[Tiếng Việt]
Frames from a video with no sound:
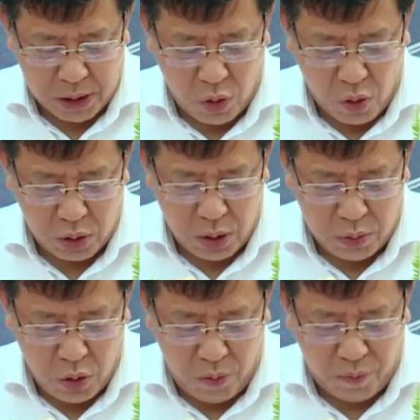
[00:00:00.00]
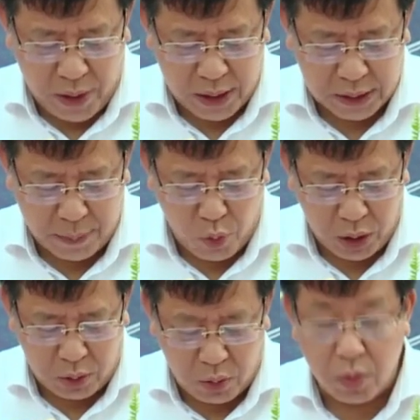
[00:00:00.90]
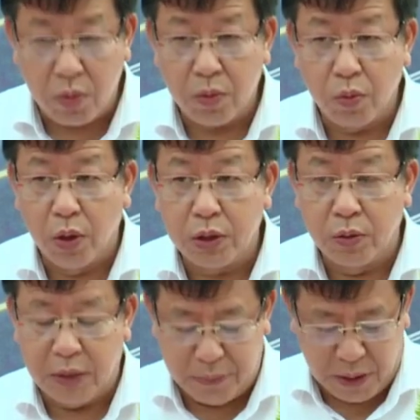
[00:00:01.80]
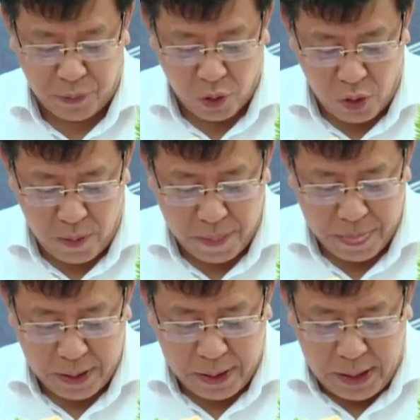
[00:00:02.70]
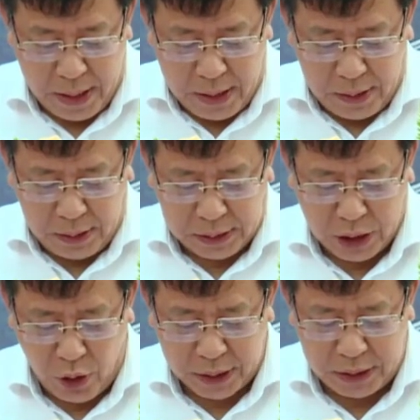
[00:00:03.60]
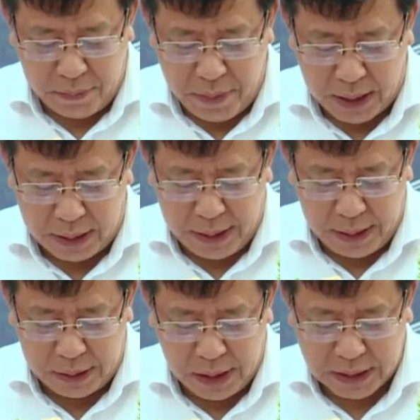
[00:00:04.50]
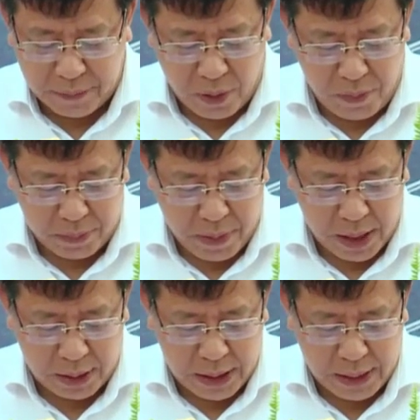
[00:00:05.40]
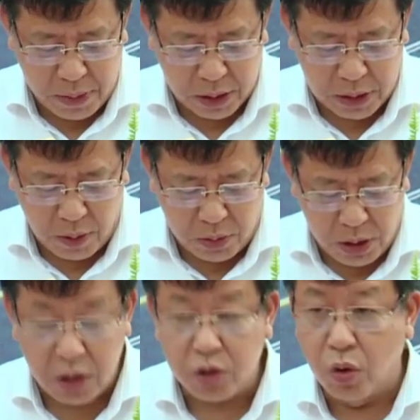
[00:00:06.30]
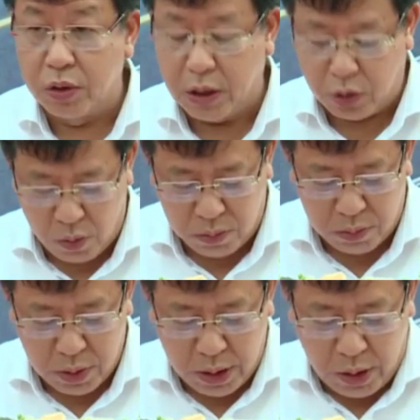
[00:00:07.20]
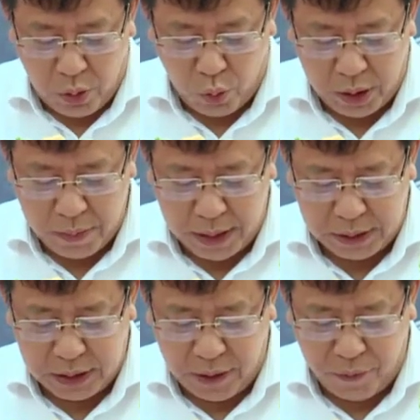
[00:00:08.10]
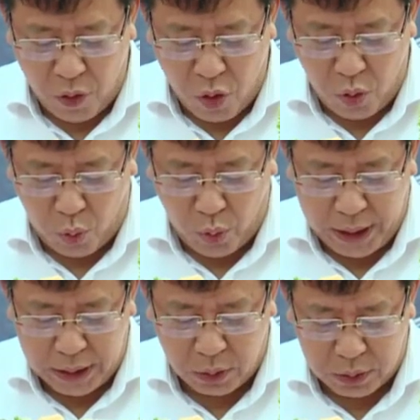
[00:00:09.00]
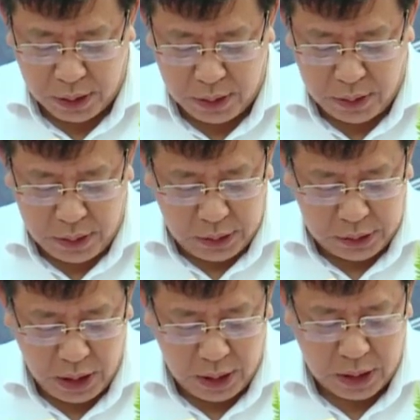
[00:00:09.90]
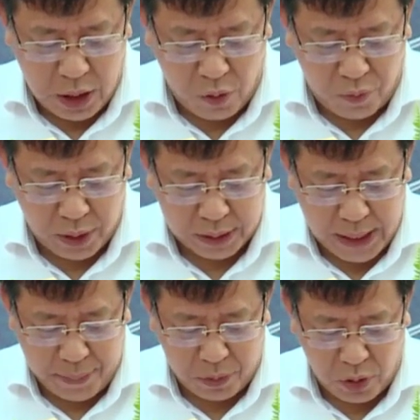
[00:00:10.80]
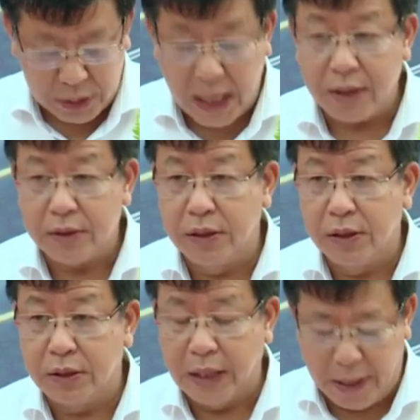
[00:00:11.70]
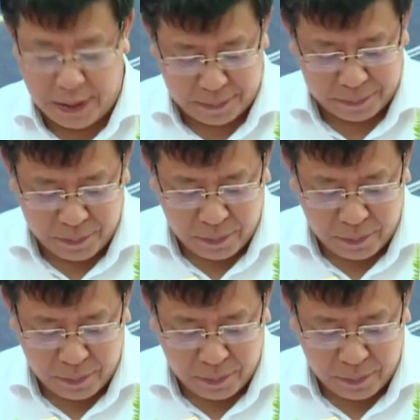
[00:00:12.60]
có mật độ đông đúc và sầm uất của trung tâm thành phố. Giai đoạn trước mắt khi chưa giải phóng mặt bằng để mở rộng đường Tôn Thất Tùng, Ủy ban dân thành phố quyết định đầu tư trước cầu vượt thép có dạng chữ C.